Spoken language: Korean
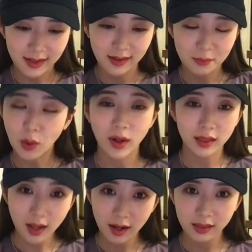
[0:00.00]
막
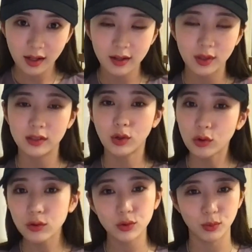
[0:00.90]
왔다 갔다 해야 되는
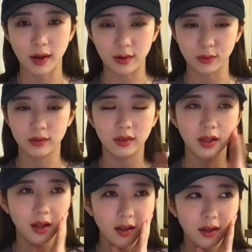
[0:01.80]
서류들도 많고
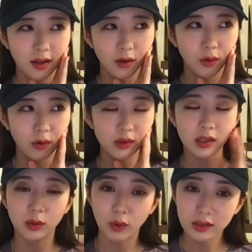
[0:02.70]
근데
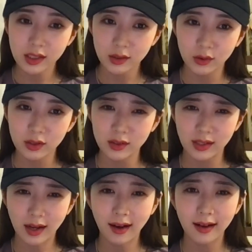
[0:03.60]
어쨌든 원체 저는
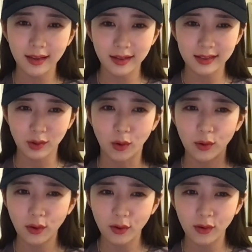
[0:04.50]
약간의 그
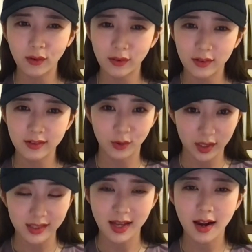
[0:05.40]

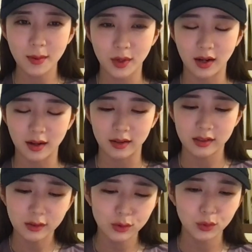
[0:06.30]
덜렁거리는 사람이라
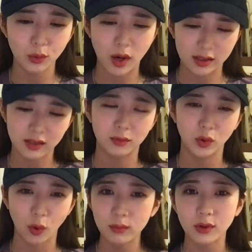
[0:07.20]
실수도 아직
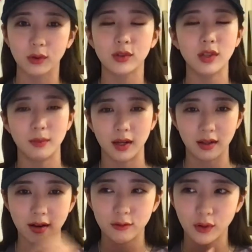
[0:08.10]
너무 여전히 많이
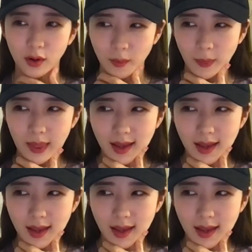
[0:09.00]
하고요